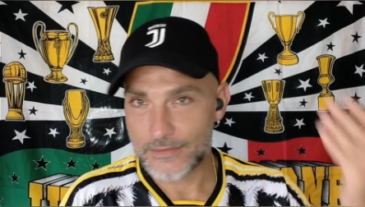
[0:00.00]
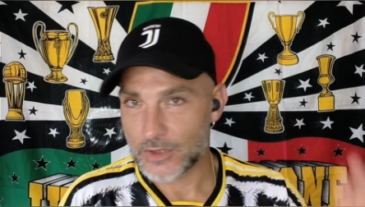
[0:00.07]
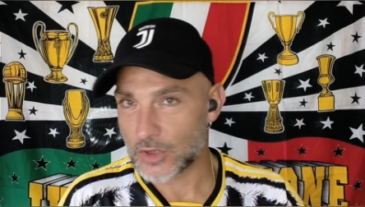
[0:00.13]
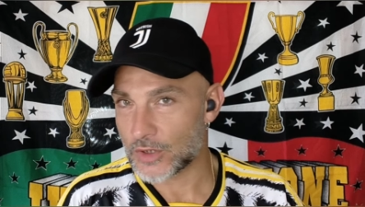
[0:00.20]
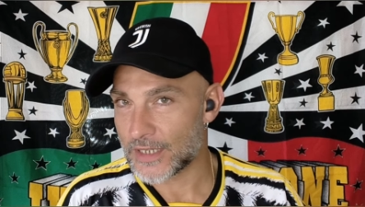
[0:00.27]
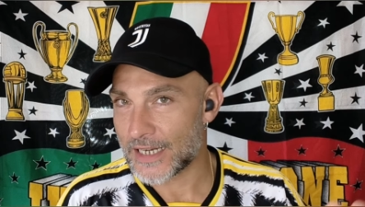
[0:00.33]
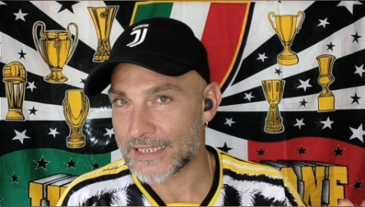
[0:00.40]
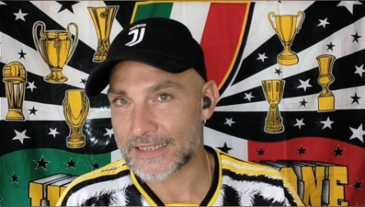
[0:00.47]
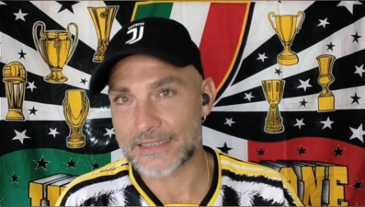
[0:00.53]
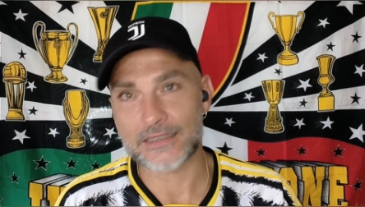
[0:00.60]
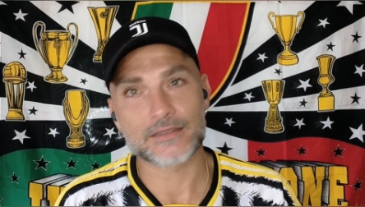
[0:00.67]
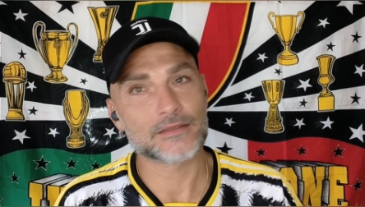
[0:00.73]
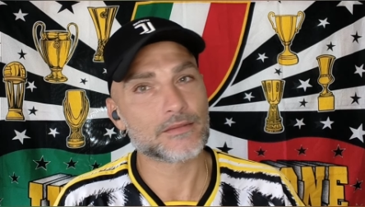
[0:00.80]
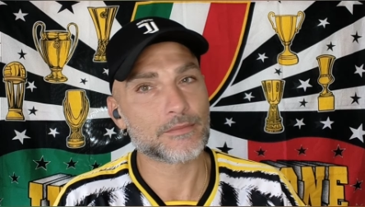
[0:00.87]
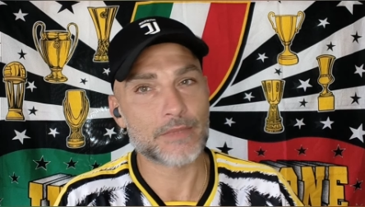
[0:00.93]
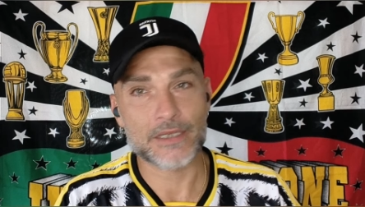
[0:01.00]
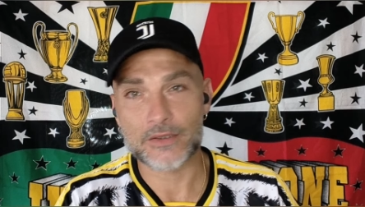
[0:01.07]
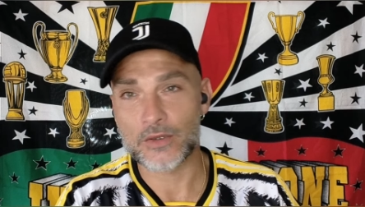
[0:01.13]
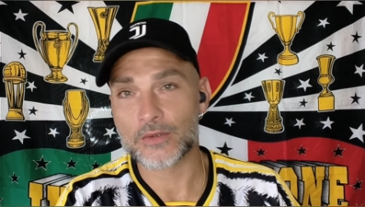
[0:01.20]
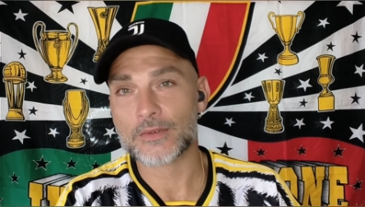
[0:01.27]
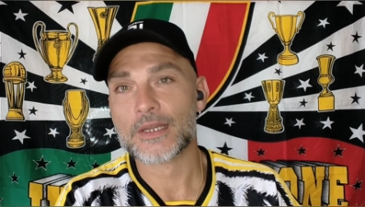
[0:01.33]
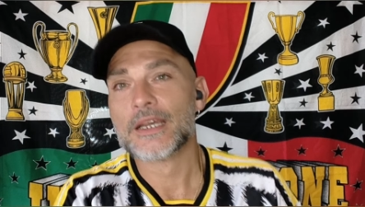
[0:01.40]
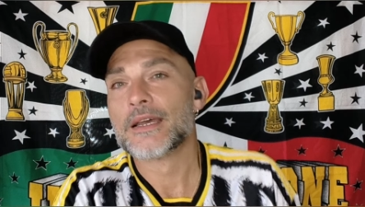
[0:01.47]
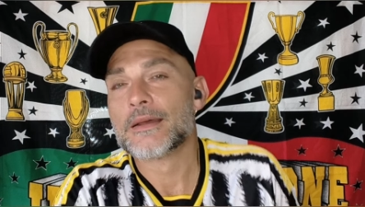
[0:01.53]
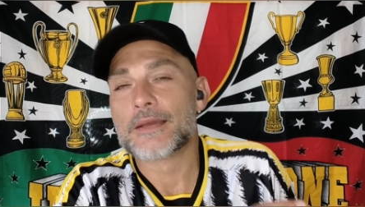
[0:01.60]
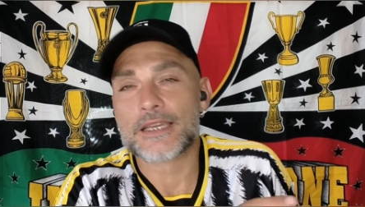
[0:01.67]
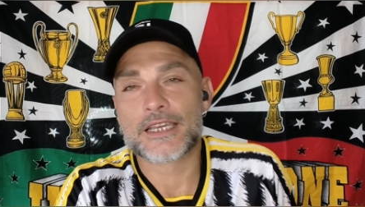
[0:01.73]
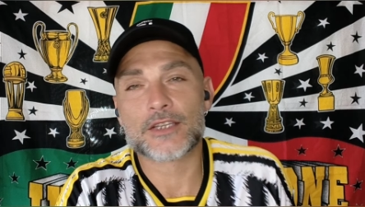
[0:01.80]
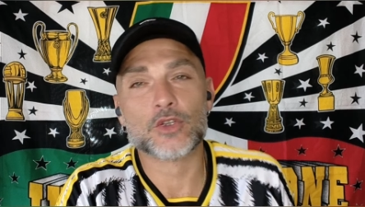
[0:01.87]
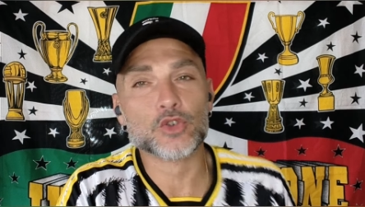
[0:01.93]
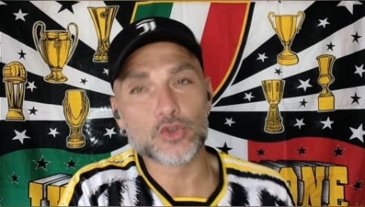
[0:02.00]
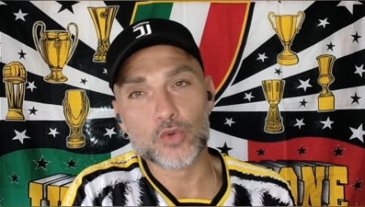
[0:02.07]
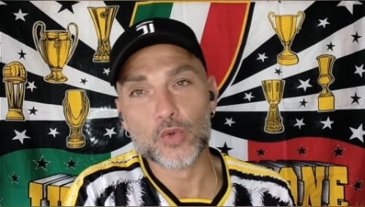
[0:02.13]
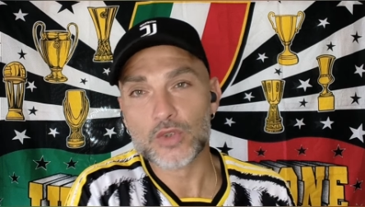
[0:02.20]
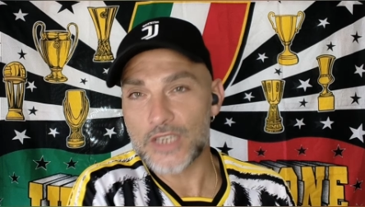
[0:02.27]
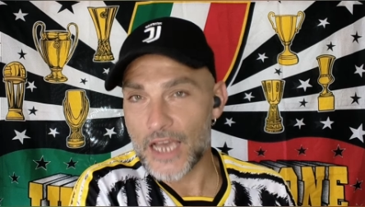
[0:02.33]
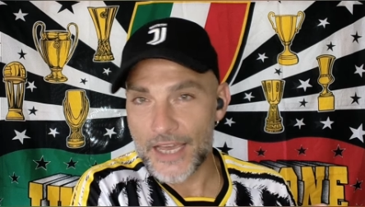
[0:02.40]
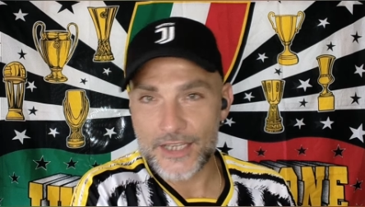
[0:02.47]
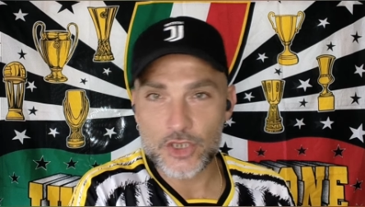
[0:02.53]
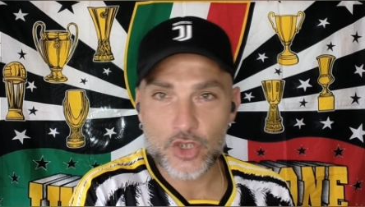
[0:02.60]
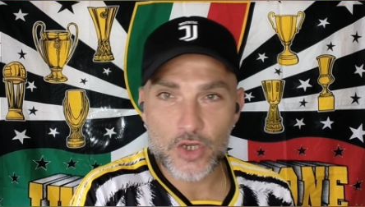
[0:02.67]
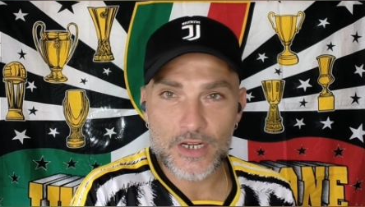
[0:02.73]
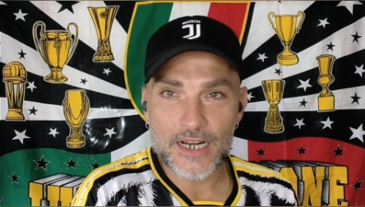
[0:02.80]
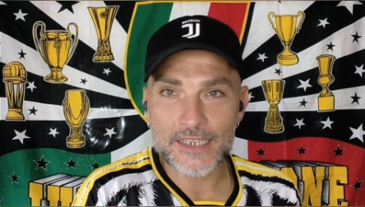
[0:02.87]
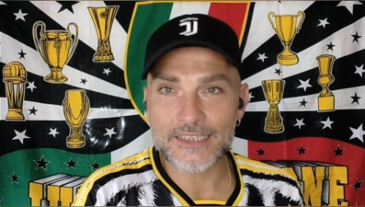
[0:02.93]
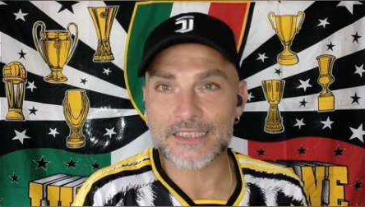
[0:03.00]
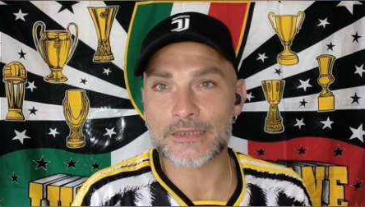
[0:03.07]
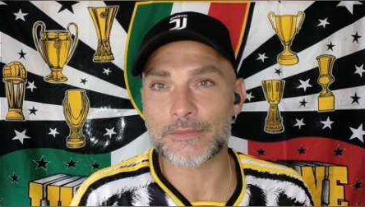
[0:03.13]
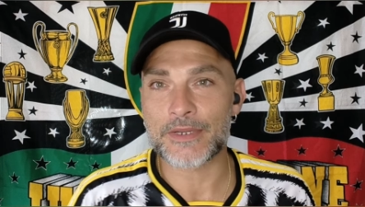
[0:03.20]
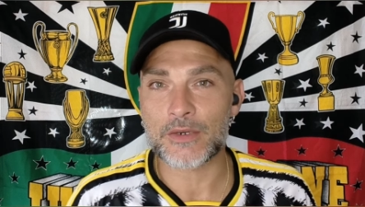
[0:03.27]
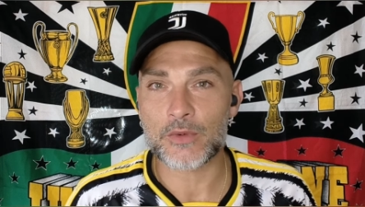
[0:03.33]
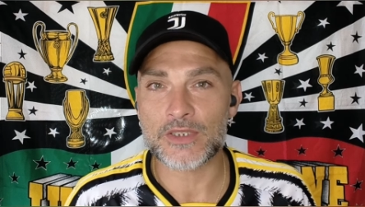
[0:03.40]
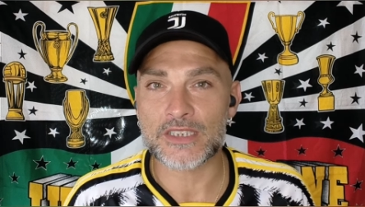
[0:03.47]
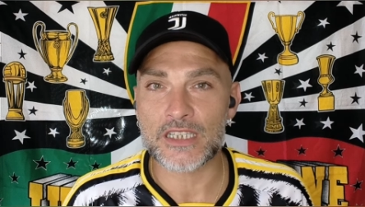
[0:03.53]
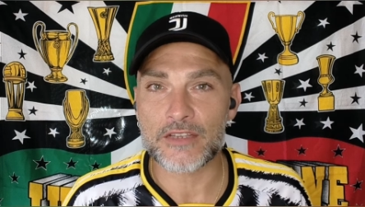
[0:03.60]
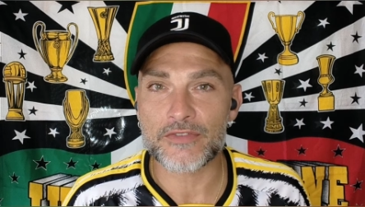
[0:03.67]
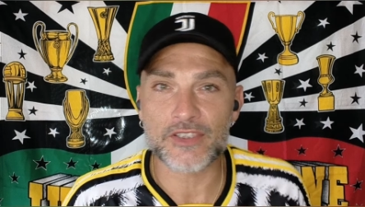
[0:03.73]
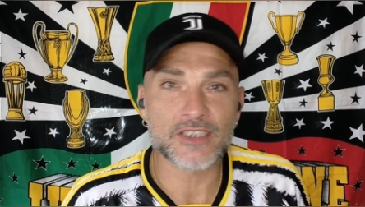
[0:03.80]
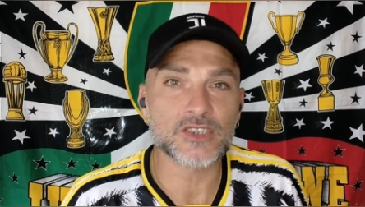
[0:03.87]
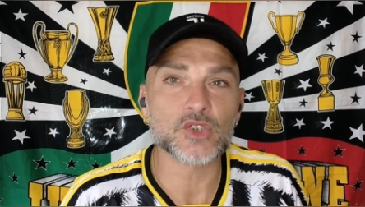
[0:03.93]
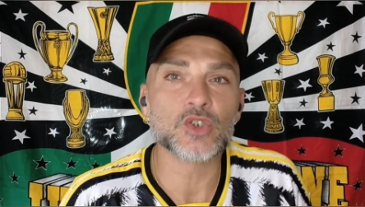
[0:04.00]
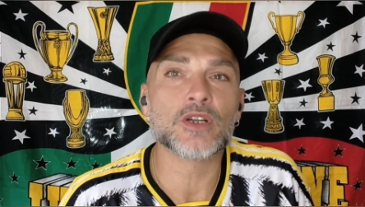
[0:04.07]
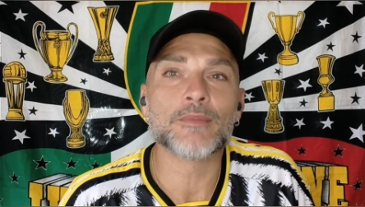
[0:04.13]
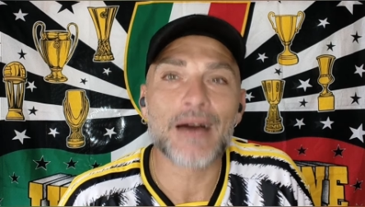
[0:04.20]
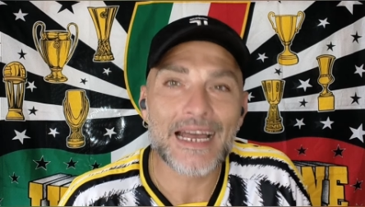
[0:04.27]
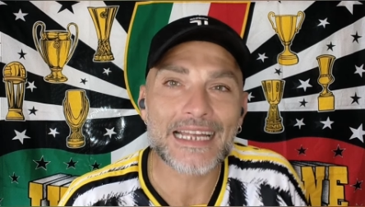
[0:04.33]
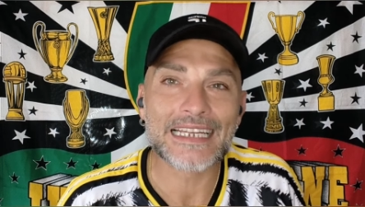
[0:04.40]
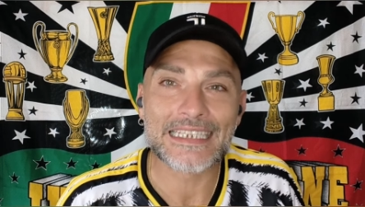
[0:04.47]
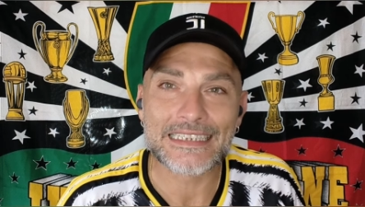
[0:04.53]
giornalista, perdo... chiedo scusa ai giornalisti per questa definizione, ma